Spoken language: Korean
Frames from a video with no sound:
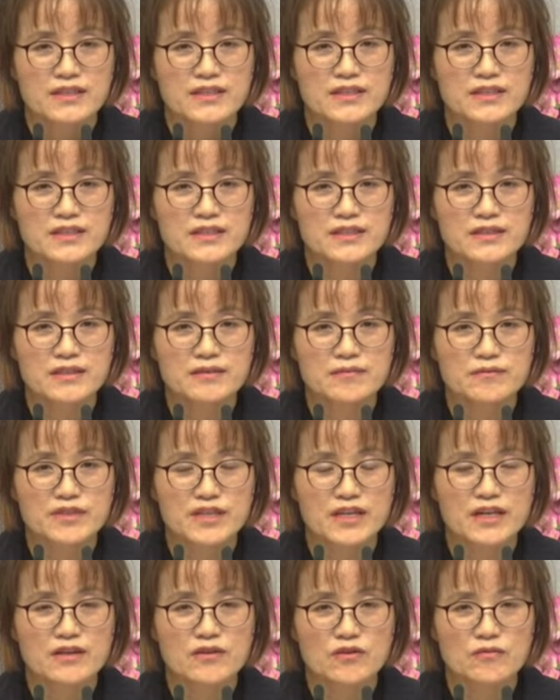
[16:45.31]
지금
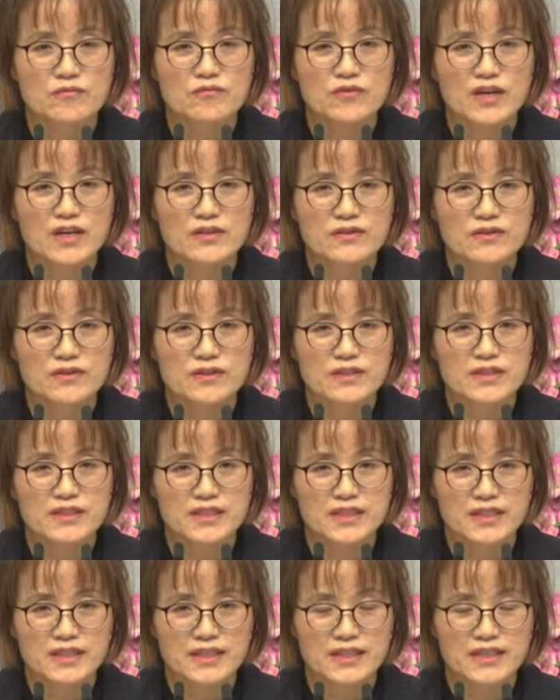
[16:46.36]
제가 근무하는
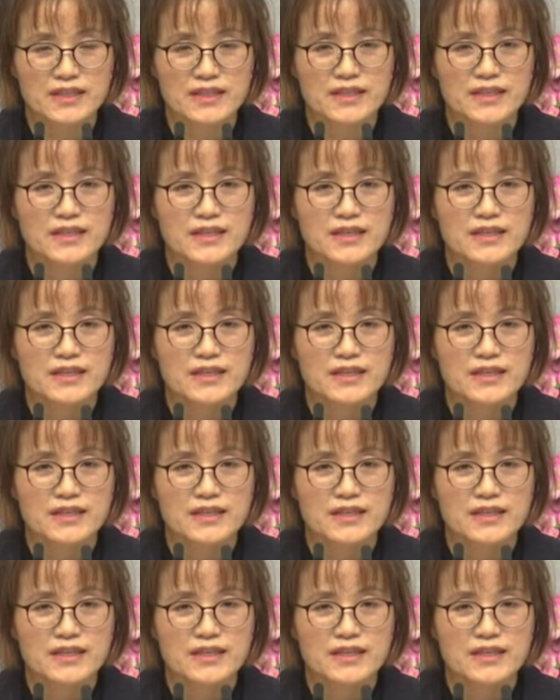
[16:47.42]
것이